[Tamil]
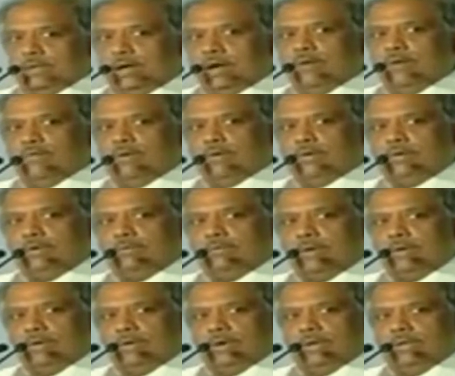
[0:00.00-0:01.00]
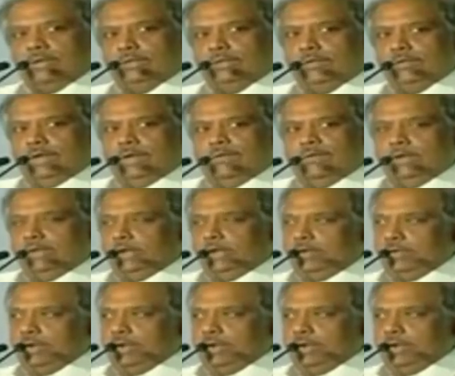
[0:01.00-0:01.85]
யாவருக்கும் அவருடைய தேவைகளை வழங்கிக்